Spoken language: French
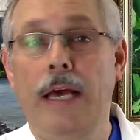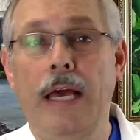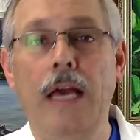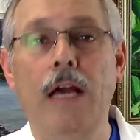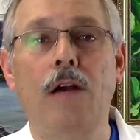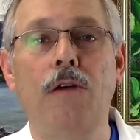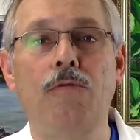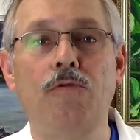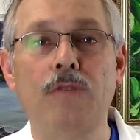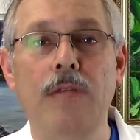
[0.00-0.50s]
et
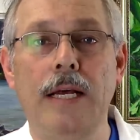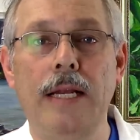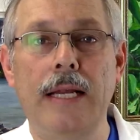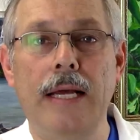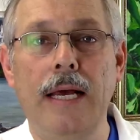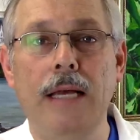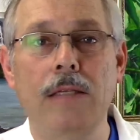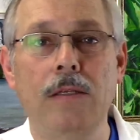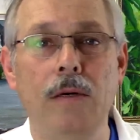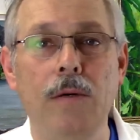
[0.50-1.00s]
que vous allez
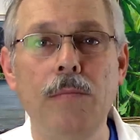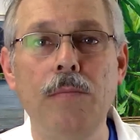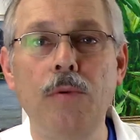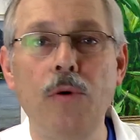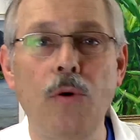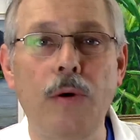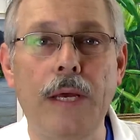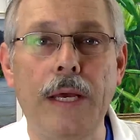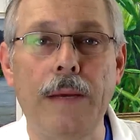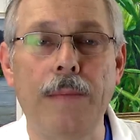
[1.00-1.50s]
être
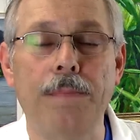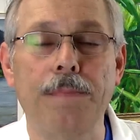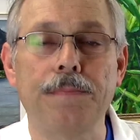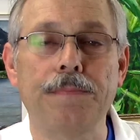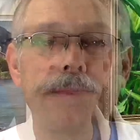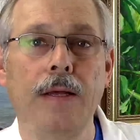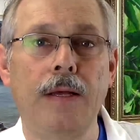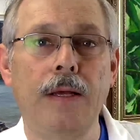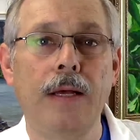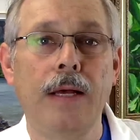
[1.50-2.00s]
bloqué.
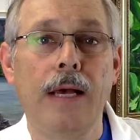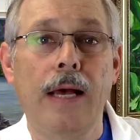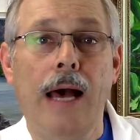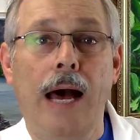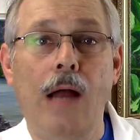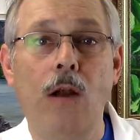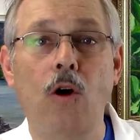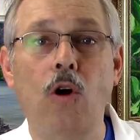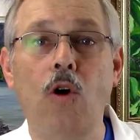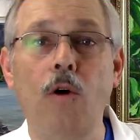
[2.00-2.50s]

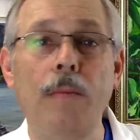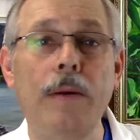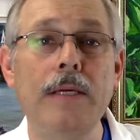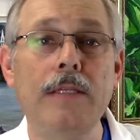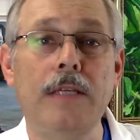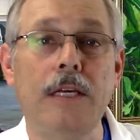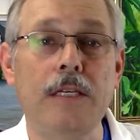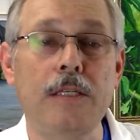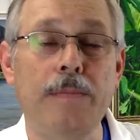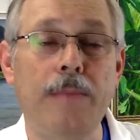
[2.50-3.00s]
Alors comment
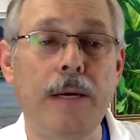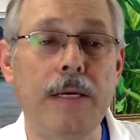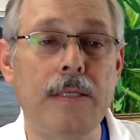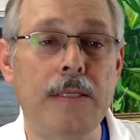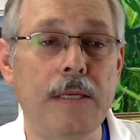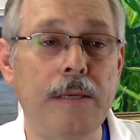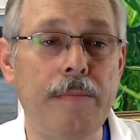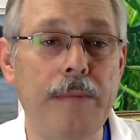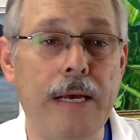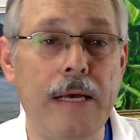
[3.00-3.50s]
ça se
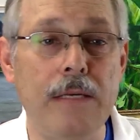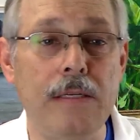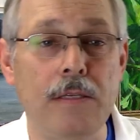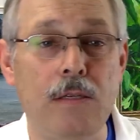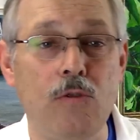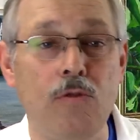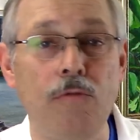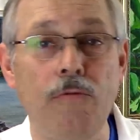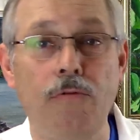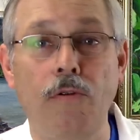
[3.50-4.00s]
passe Eh bien,
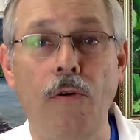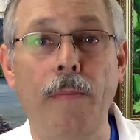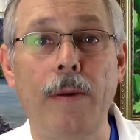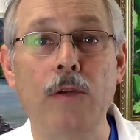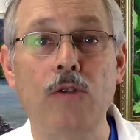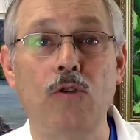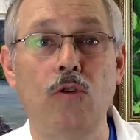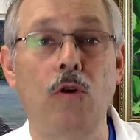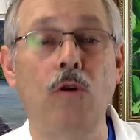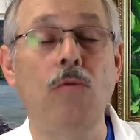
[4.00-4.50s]
c'est une
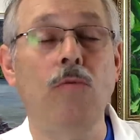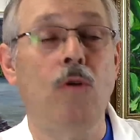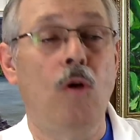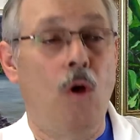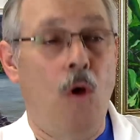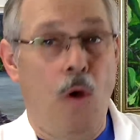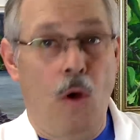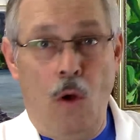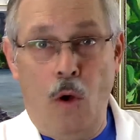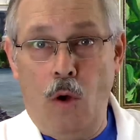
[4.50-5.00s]
formation
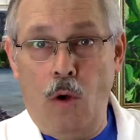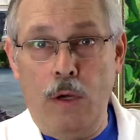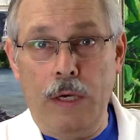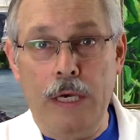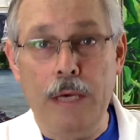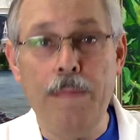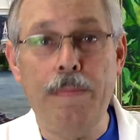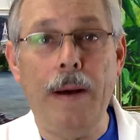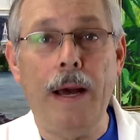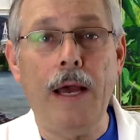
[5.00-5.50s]

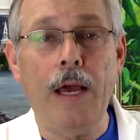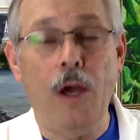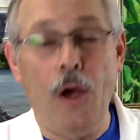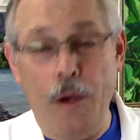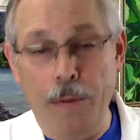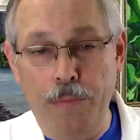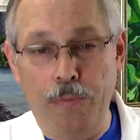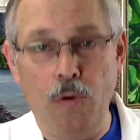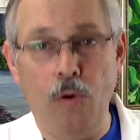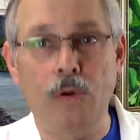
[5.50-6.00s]
qui paraît
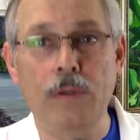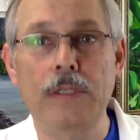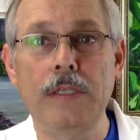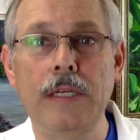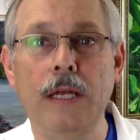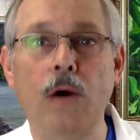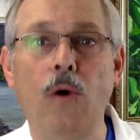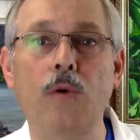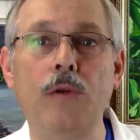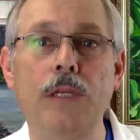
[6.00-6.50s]
un peu
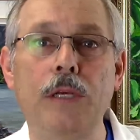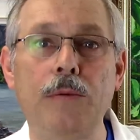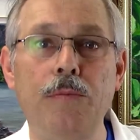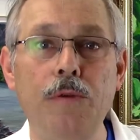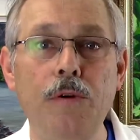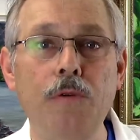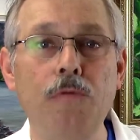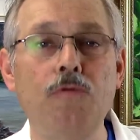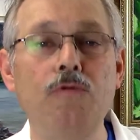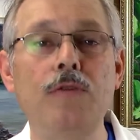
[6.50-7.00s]
ordinaire au
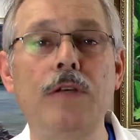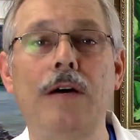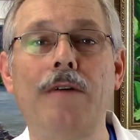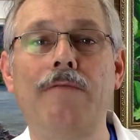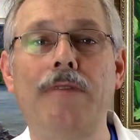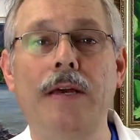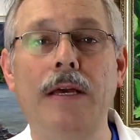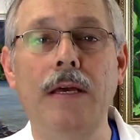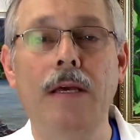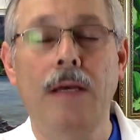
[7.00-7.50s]
début. Vous
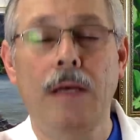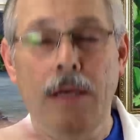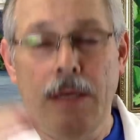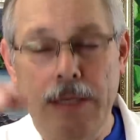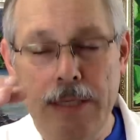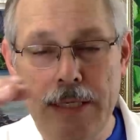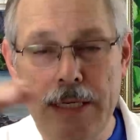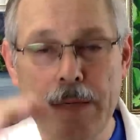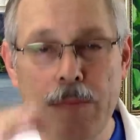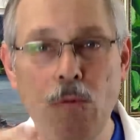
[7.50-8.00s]
avez
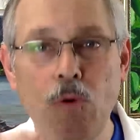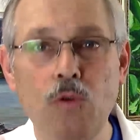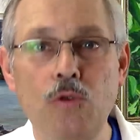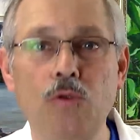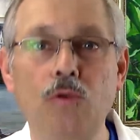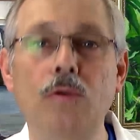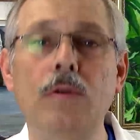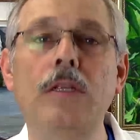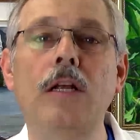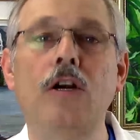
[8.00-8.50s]
des
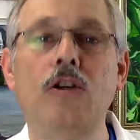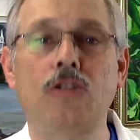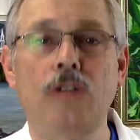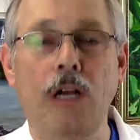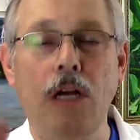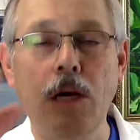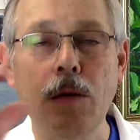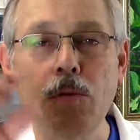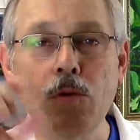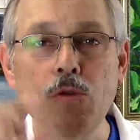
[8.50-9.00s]
modules dans
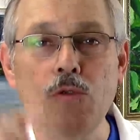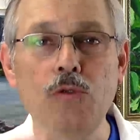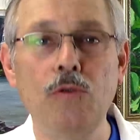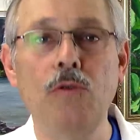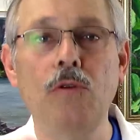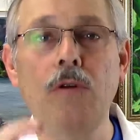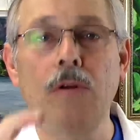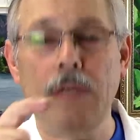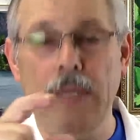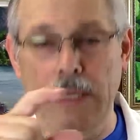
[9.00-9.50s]
chaque
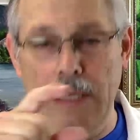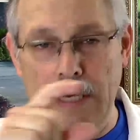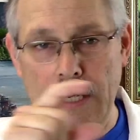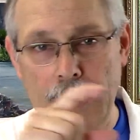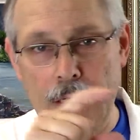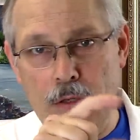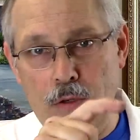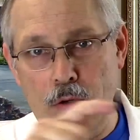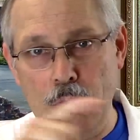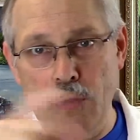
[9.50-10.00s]
module qui
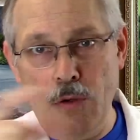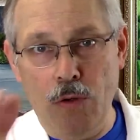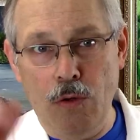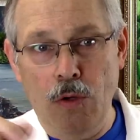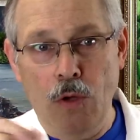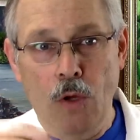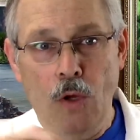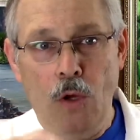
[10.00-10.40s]
est euh,